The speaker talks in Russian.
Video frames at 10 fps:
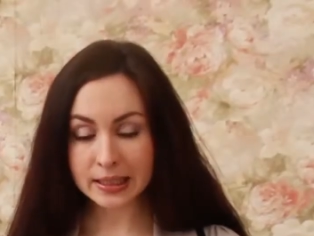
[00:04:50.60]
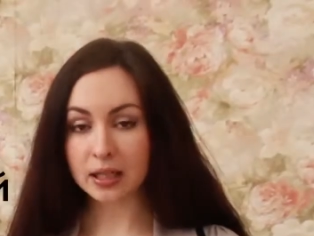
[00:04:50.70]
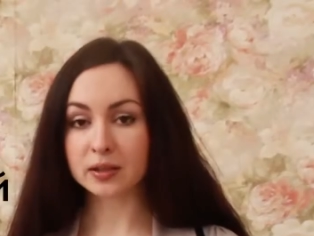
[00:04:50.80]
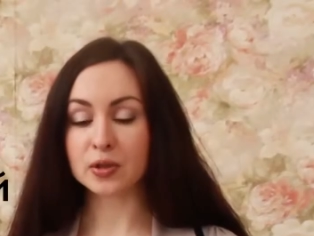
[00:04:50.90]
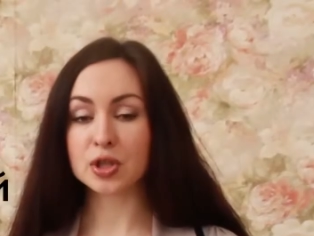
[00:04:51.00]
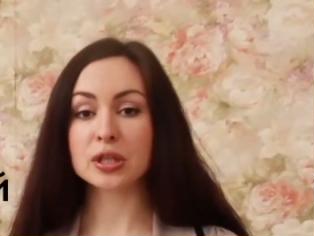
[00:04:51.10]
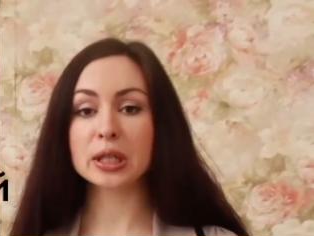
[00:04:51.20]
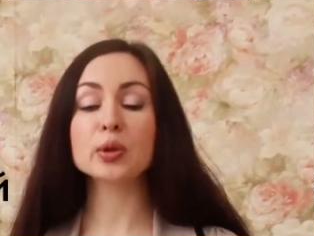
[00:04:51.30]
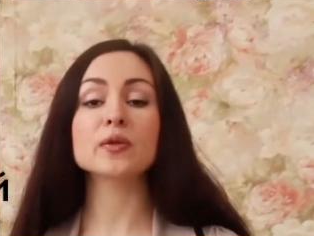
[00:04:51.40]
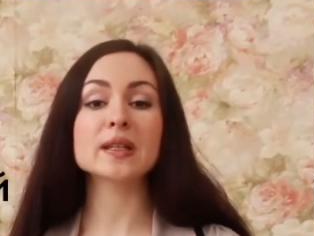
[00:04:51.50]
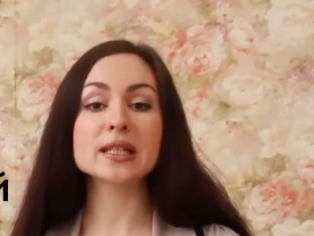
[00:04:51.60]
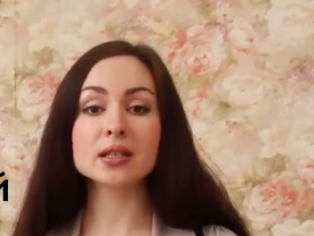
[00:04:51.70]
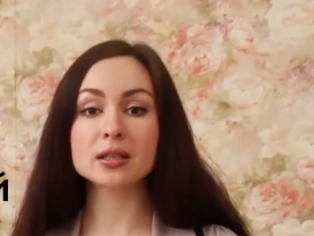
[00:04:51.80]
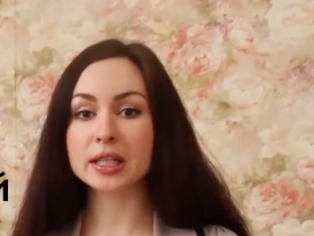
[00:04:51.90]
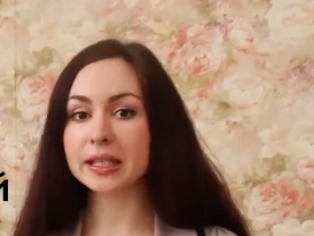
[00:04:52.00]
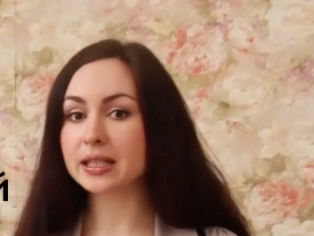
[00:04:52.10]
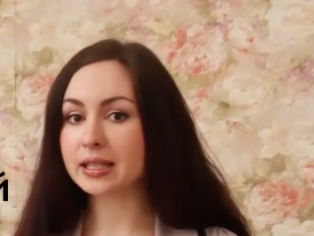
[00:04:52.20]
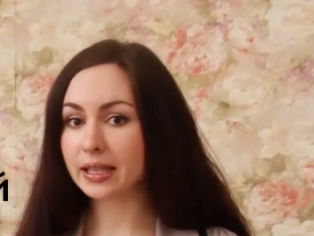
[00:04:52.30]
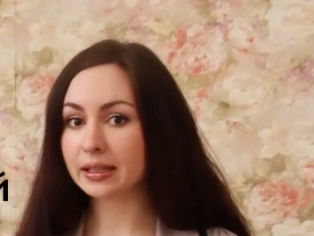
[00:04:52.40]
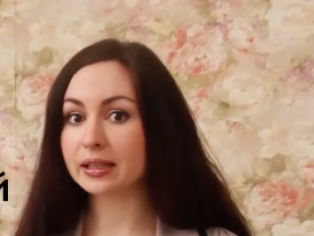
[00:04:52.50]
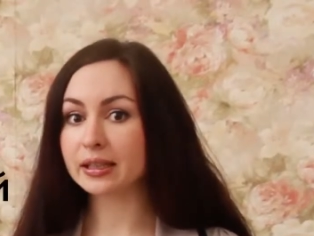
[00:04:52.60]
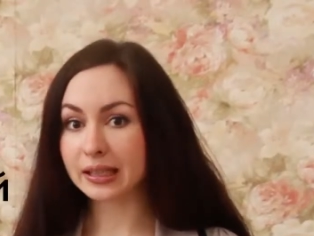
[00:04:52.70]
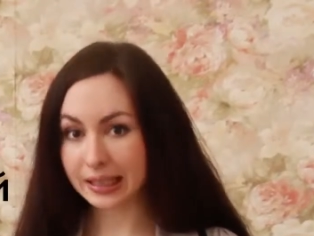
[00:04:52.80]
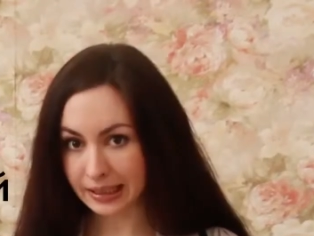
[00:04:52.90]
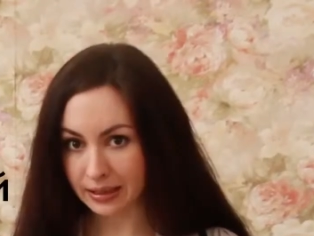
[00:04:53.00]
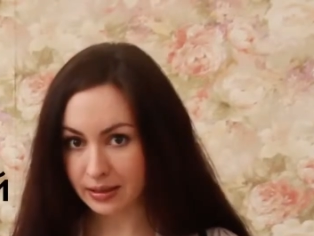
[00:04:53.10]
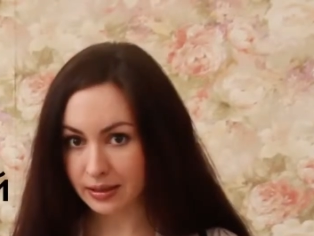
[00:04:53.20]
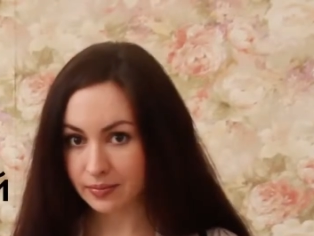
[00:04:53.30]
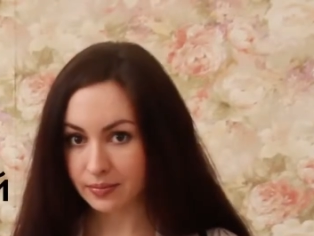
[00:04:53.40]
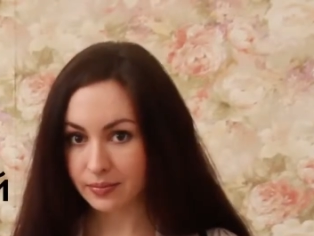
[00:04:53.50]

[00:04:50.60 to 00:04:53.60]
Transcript: с тактовой частотой 2,3 ГГц.